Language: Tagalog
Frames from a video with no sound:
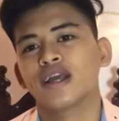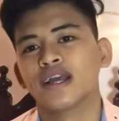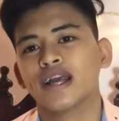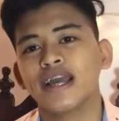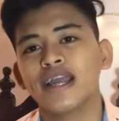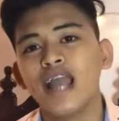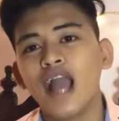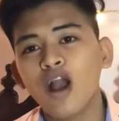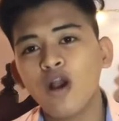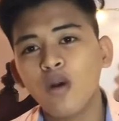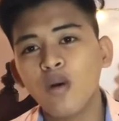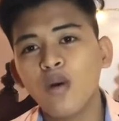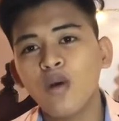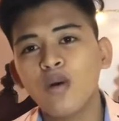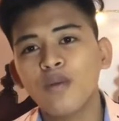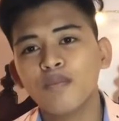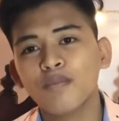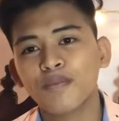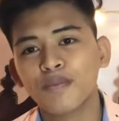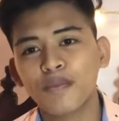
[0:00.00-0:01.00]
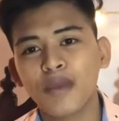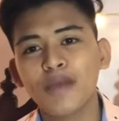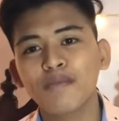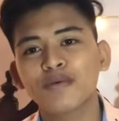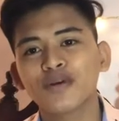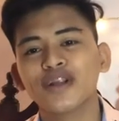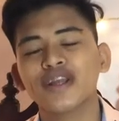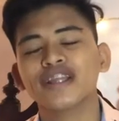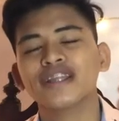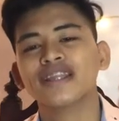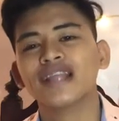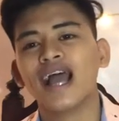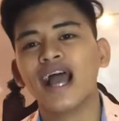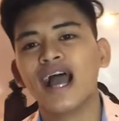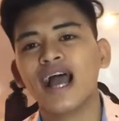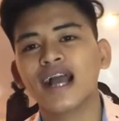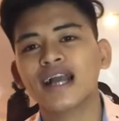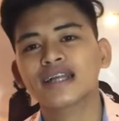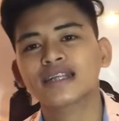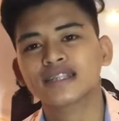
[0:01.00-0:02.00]
Kaya ako, favorite
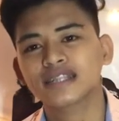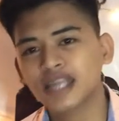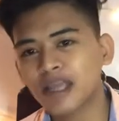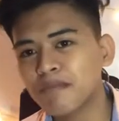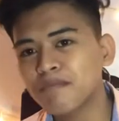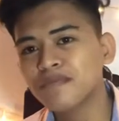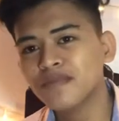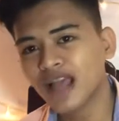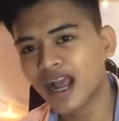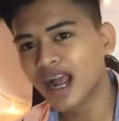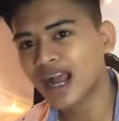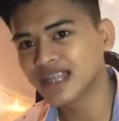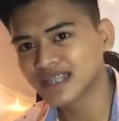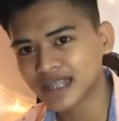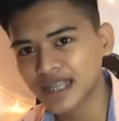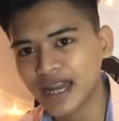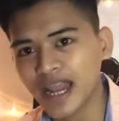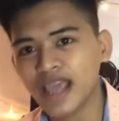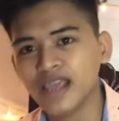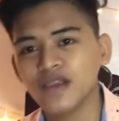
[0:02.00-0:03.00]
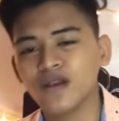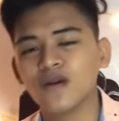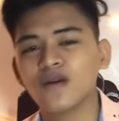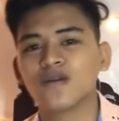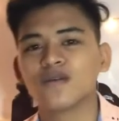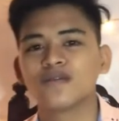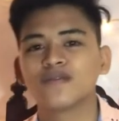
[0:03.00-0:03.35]
ang team ng Ateneo.